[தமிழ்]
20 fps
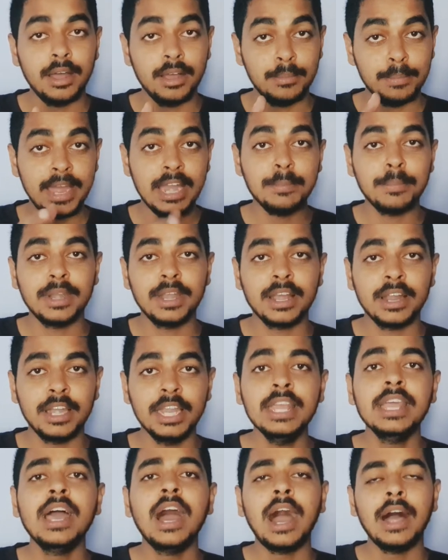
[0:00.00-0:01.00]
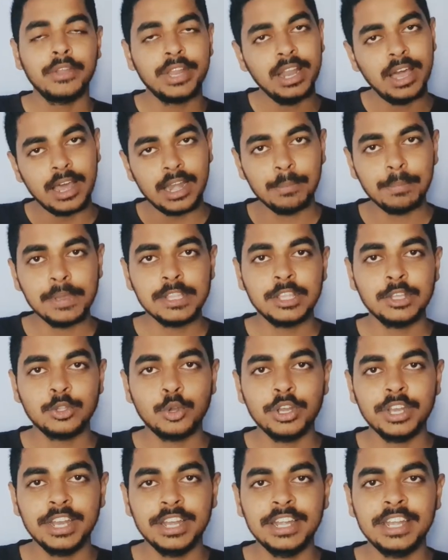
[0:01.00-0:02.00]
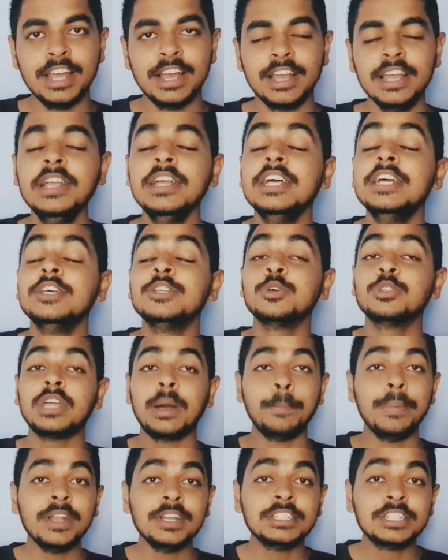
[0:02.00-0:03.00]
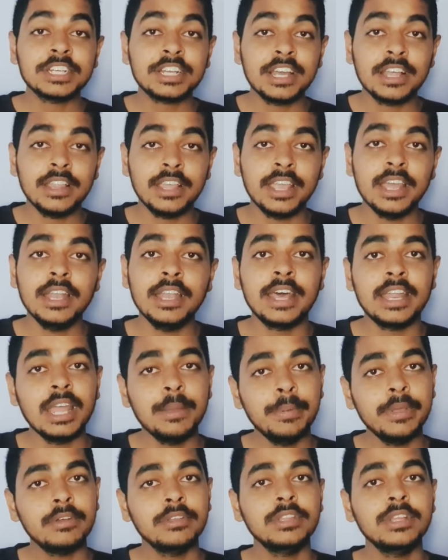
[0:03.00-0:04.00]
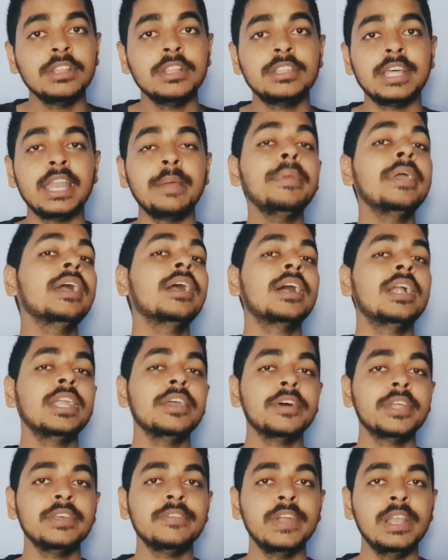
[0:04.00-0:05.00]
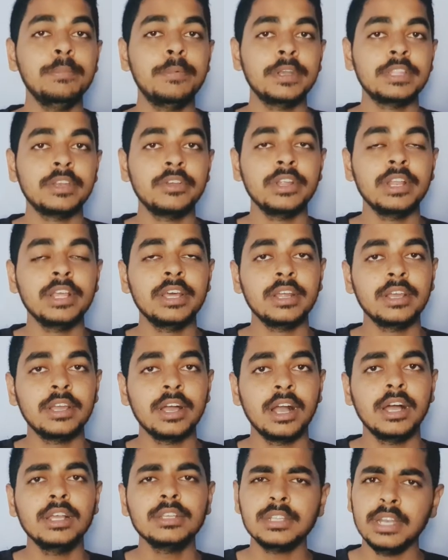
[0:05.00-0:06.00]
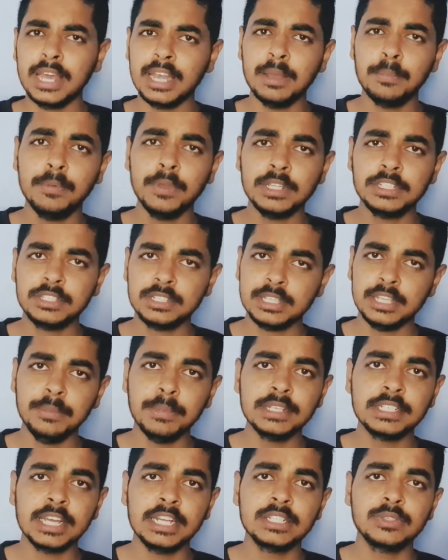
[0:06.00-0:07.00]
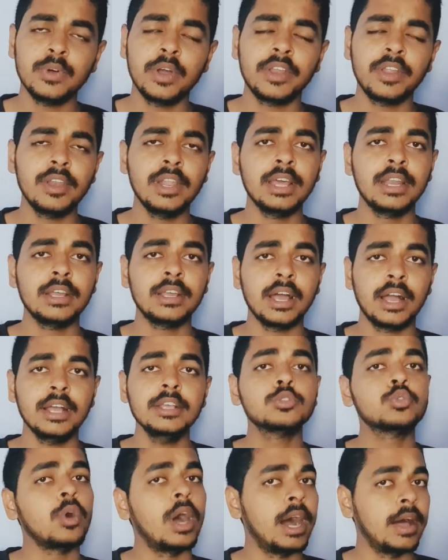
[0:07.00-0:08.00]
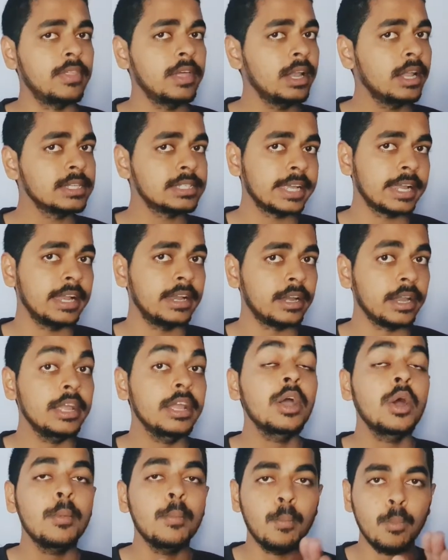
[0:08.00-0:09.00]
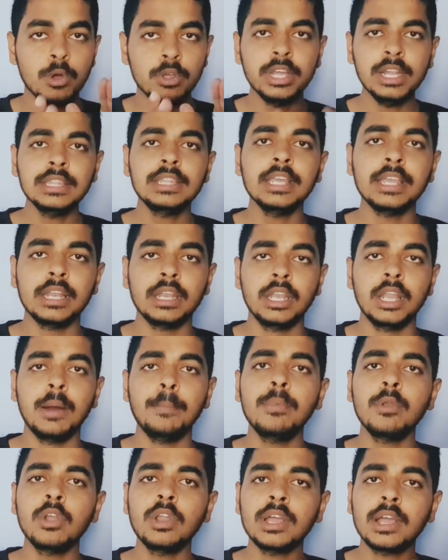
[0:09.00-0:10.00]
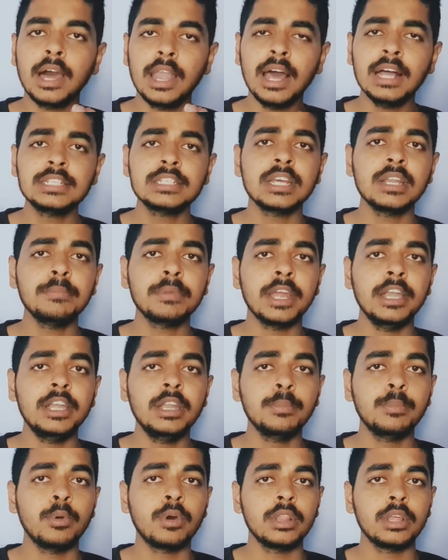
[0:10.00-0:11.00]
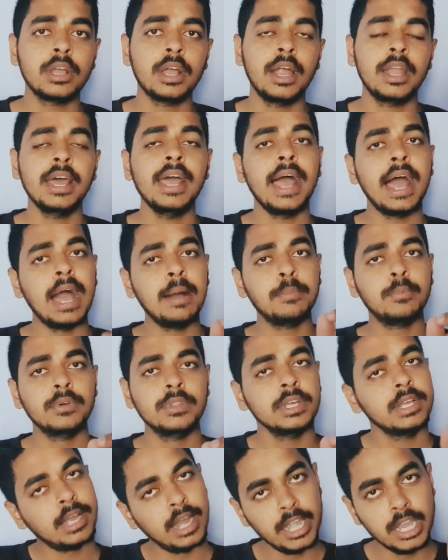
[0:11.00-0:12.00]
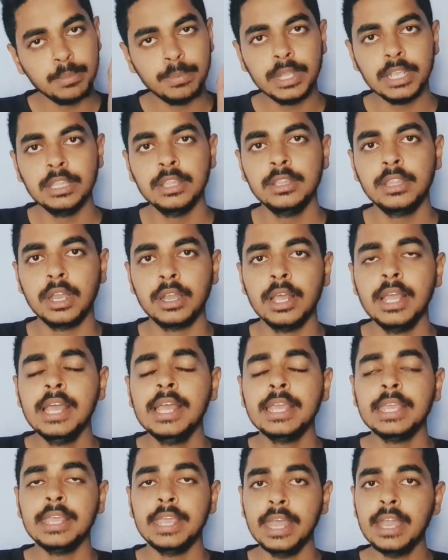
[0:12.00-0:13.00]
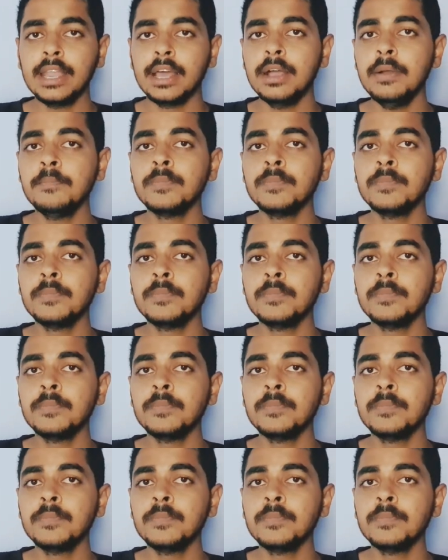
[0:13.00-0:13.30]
பேன் பண்ணங்காட்டி அதை அவங்கள அரை பைத்தியத்தோடு நின்றுட்டாங்க ஸோ தப்பாக நினச்சிக்காதீங்க நிறைய பேர் வந்து இந்த திறமையை காட்டி வந்து வெளிப்படுத்துறவங்களும் இருக்காங்க நிறைய பேர் சினிமா சான்ஸ் வாங்கினீங்க இருக்காங்க ஸோ அதெல்லாம் செகண்டரி முதல் திங் நம்மளோட கலாச்சாரம் கெட்டு போகிறதுக்கான ஆப் வந்து கண்டிப்பாக இதுதான் ஏன்னா